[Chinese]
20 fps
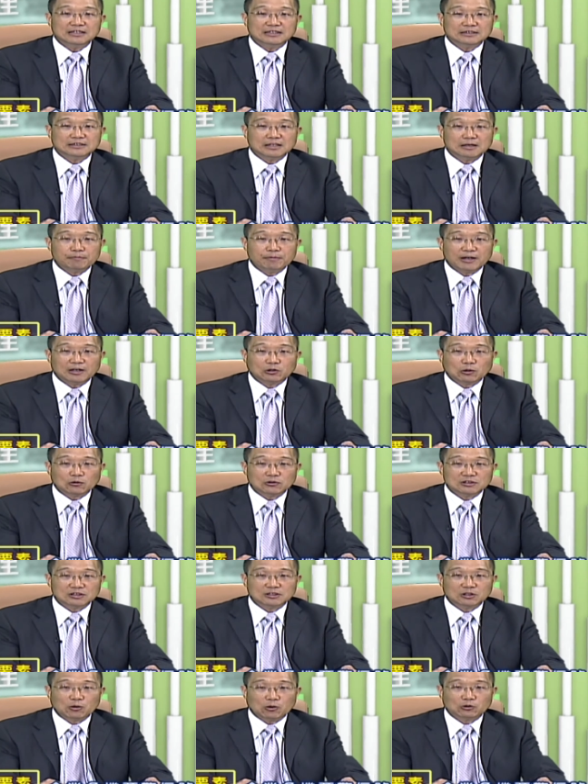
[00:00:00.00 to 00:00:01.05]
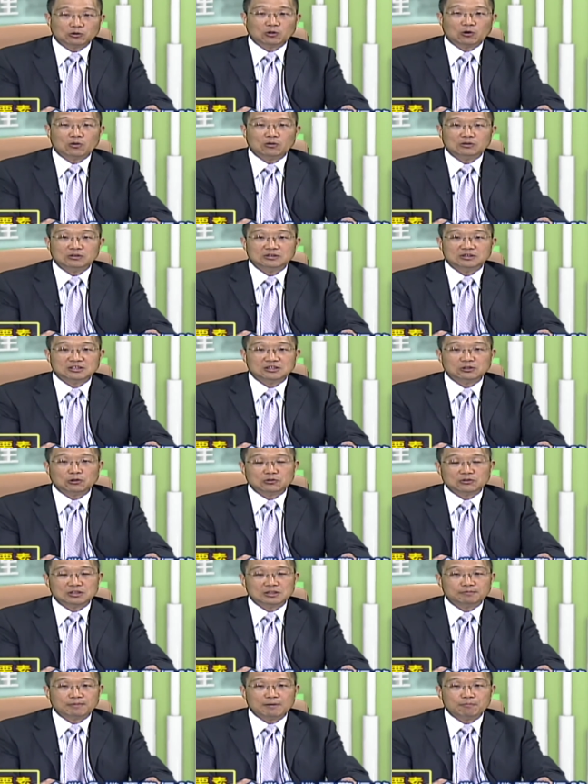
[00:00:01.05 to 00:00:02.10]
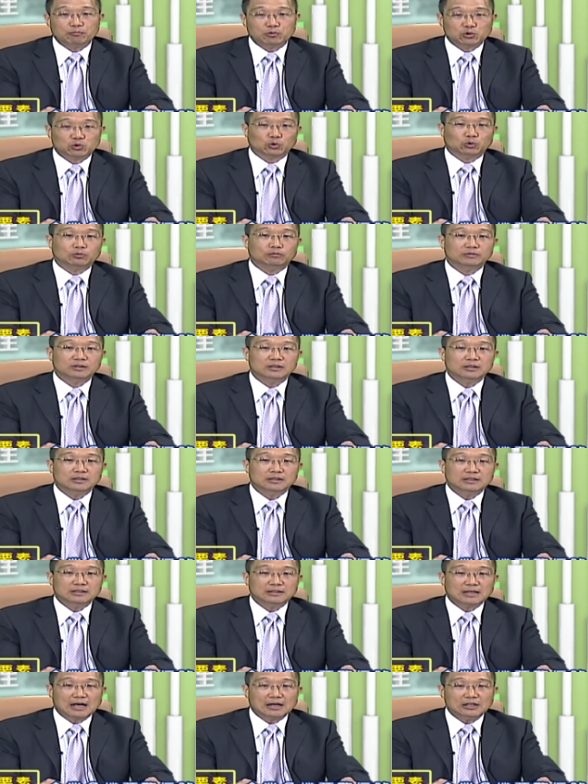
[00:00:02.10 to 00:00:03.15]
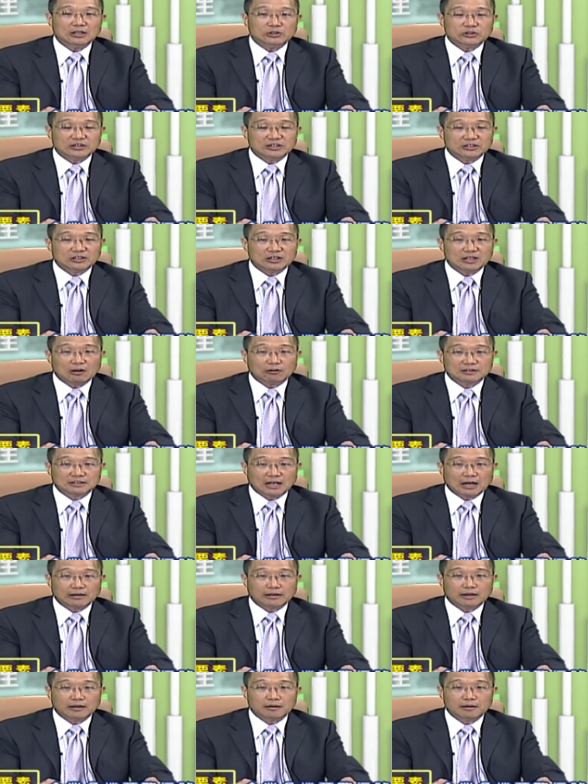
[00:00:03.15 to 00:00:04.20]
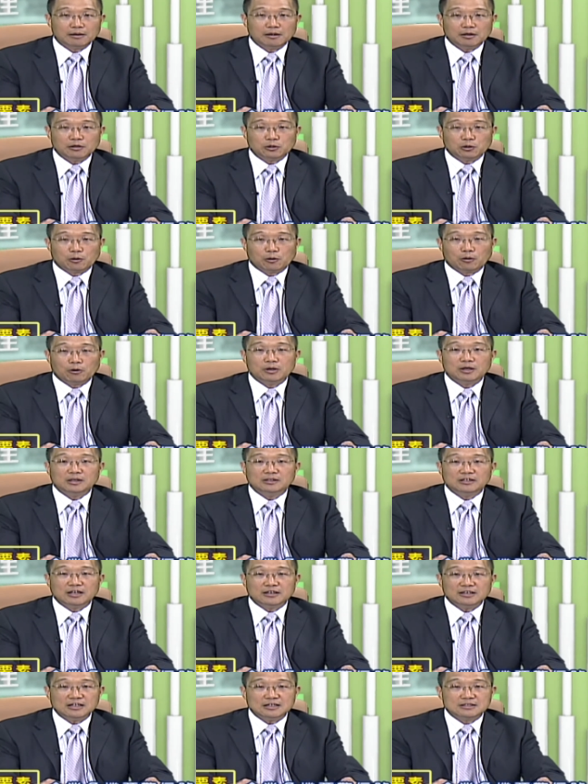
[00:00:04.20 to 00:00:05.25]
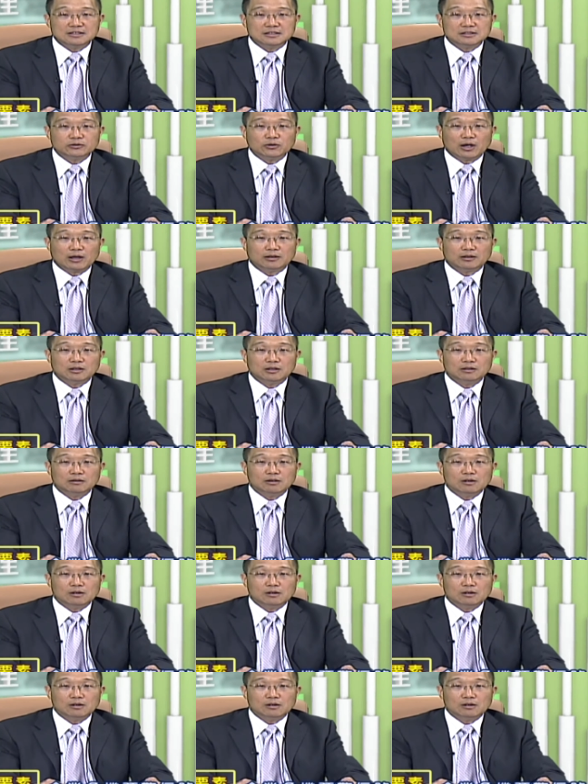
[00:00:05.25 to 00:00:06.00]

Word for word: 设备投资过多，自有资本不足。那预警信号三呢？有人力资源